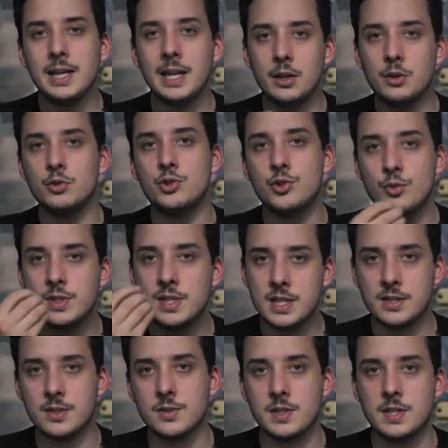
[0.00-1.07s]
quelque chose
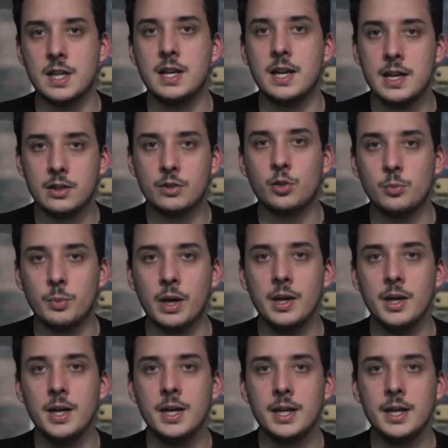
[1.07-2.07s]
d'essentiel à l'être humain